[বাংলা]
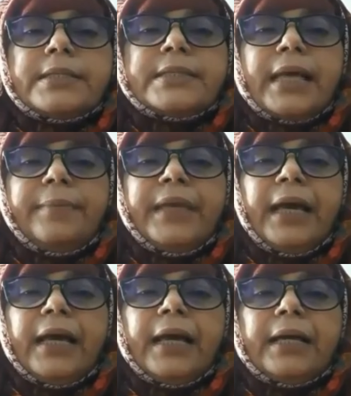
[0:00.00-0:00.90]
সাবিয়া
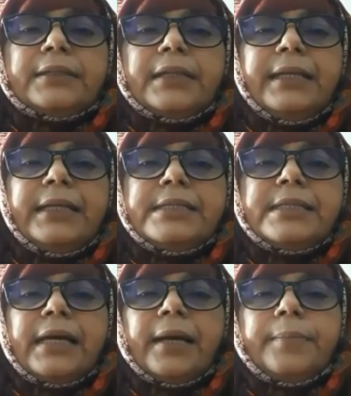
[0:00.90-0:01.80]
আক্তার লিজা
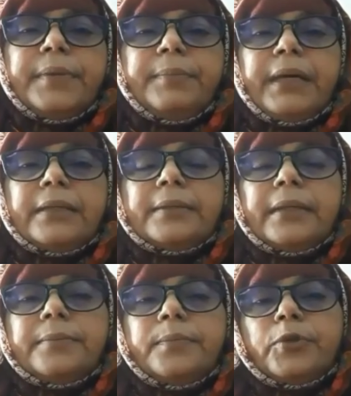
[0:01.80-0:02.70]
আপনি
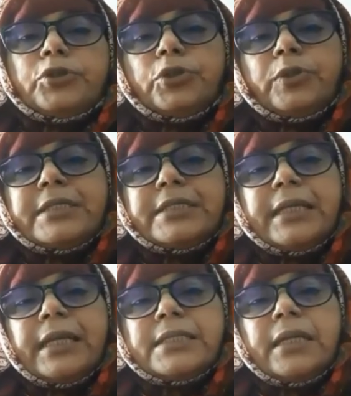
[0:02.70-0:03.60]
প্রশ্ন করেছেন
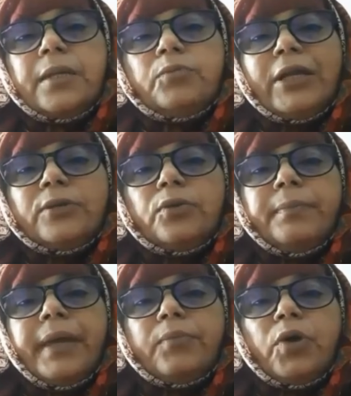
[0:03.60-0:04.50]
আসসালামু আলাইকুম
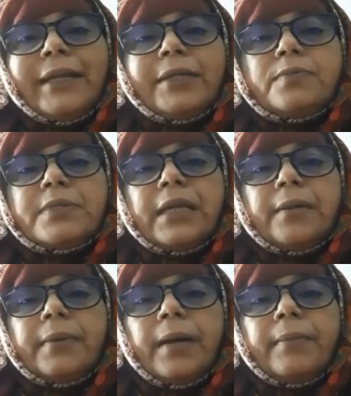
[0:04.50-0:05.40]
ম্যাম ওয়ালাইকুম সালাম
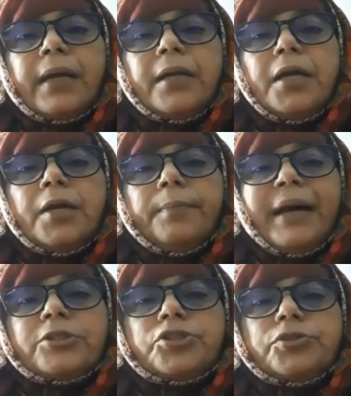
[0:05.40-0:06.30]
আমার
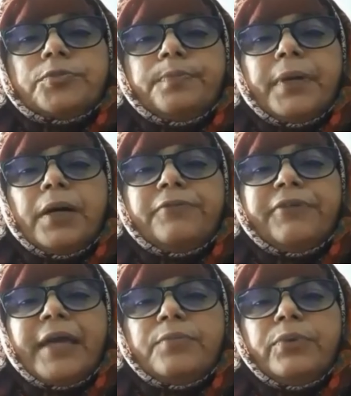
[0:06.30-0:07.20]
পাঁচ
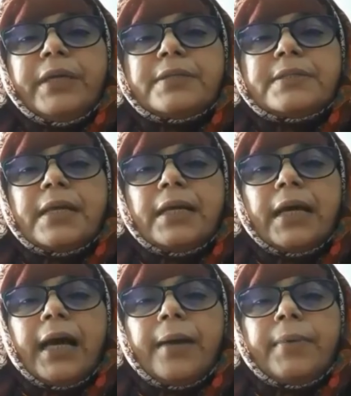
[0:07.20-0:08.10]
ফাইভ উইকস
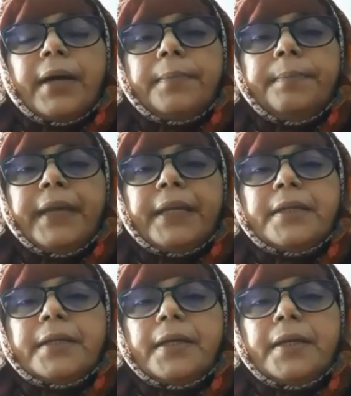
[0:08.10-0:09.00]
আমার পেট
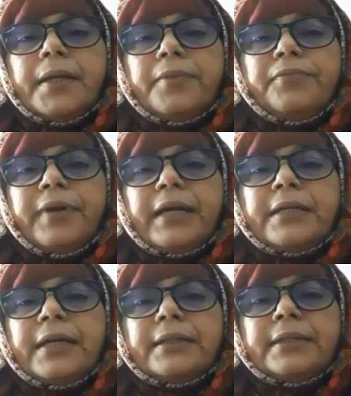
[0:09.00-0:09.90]

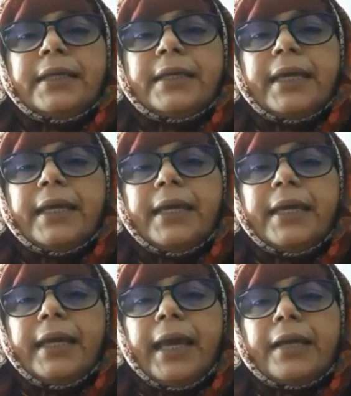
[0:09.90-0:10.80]
ফাটা থেকে
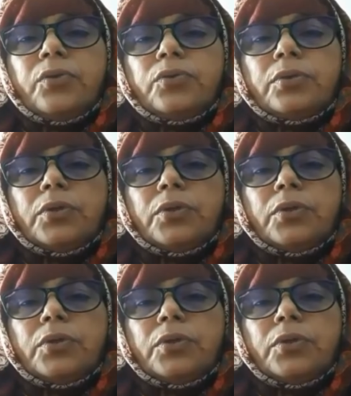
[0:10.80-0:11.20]
এখন